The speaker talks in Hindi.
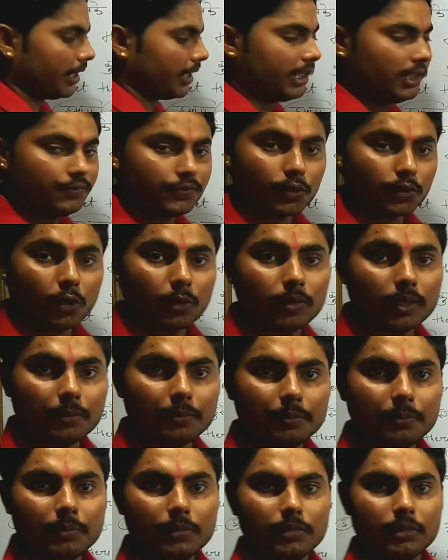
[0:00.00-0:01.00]
एनी
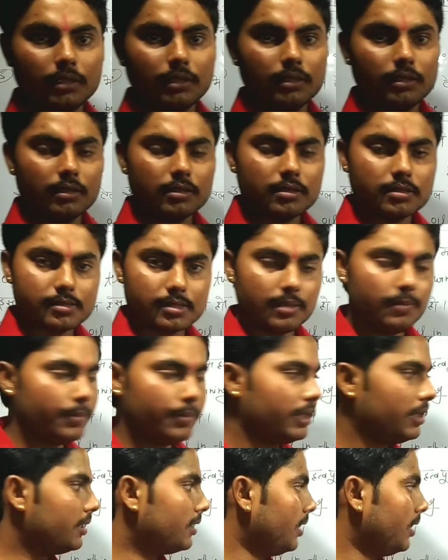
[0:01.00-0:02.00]
प्रॉब्लम
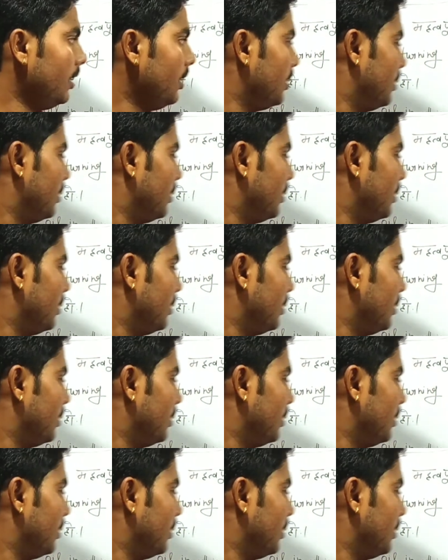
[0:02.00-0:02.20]
सिंपल है ना